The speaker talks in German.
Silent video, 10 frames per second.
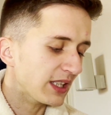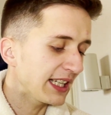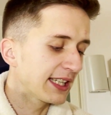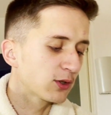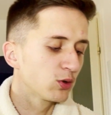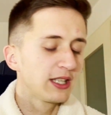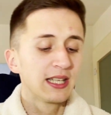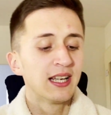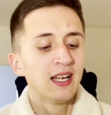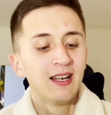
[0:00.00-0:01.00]
Ich tue
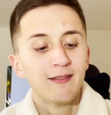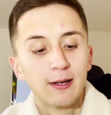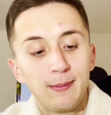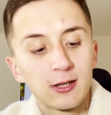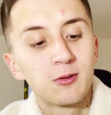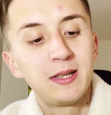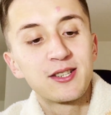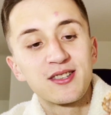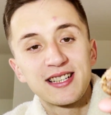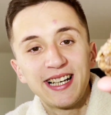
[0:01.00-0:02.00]
die Verpackung mal
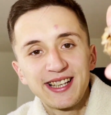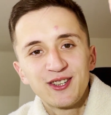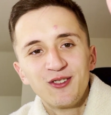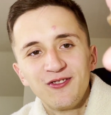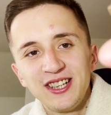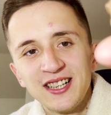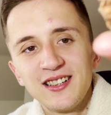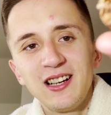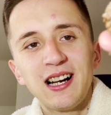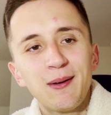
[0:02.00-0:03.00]
zur Seite und wir